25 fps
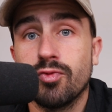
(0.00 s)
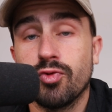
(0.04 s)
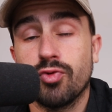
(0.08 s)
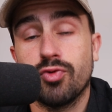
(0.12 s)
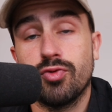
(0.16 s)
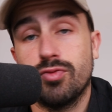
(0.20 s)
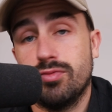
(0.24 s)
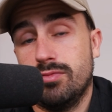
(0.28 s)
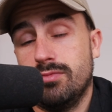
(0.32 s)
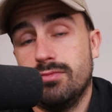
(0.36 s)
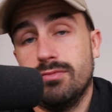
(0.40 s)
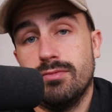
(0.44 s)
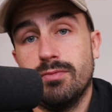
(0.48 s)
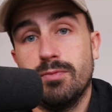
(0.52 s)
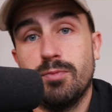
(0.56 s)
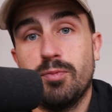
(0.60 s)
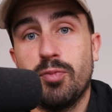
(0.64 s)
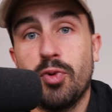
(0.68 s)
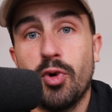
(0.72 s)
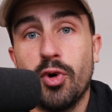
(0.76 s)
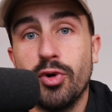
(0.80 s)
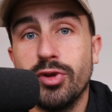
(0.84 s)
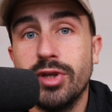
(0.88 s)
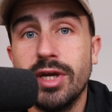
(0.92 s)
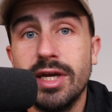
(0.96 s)
Donc,
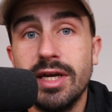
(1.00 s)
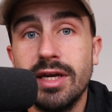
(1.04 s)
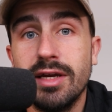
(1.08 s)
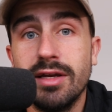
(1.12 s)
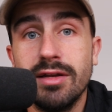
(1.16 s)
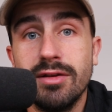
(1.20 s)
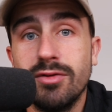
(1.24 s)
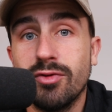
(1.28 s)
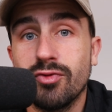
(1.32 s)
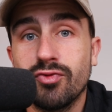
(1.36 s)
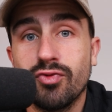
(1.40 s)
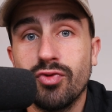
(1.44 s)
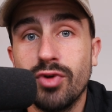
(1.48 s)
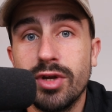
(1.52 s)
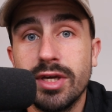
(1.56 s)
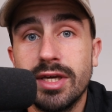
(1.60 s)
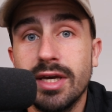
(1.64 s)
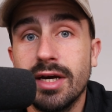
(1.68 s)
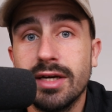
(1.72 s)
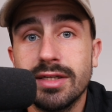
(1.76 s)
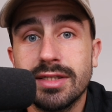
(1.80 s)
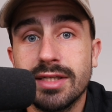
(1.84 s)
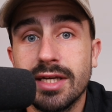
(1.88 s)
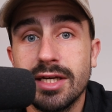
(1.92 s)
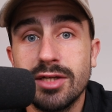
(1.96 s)
prenez dans tous les
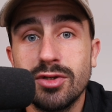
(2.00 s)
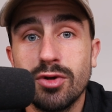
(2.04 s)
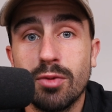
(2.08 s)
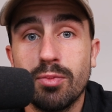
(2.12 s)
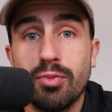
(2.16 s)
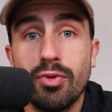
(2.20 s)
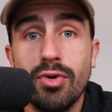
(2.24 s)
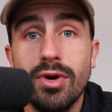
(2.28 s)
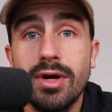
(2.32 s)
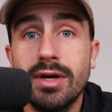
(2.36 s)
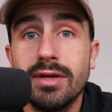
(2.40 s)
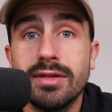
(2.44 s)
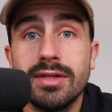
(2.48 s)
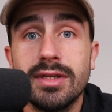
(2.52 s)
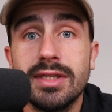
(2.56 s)
cas cet exemple-là,